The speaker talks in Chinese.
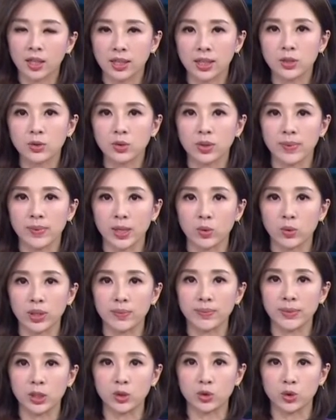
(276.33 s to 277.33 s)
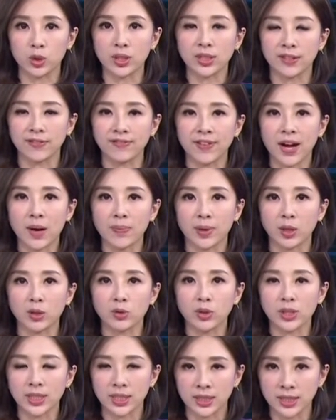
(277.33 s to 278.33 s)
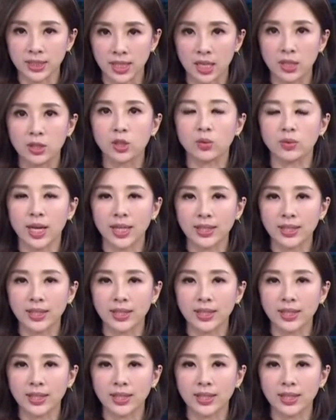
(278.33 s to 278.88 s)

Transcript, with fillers: 而根据了美国一名学者发表的最新研究，